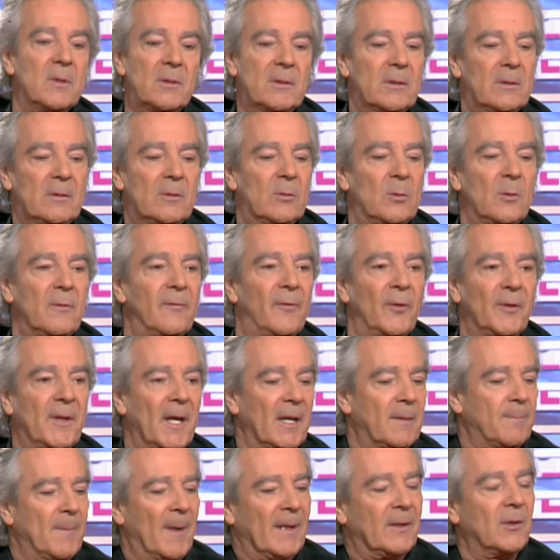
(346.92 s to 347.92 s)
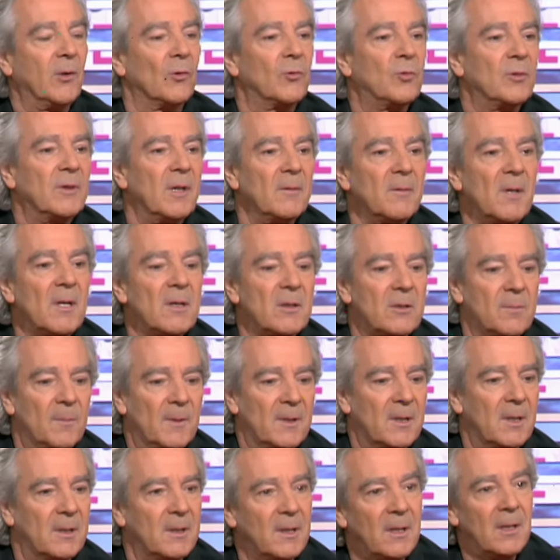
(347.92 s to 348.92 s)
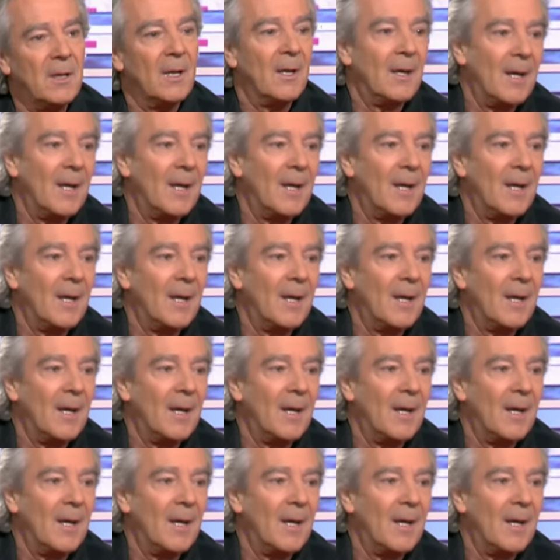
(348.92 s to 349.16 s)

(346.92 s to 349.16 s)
suis une, vedette, maintenant tout est bien. Je m'étais dit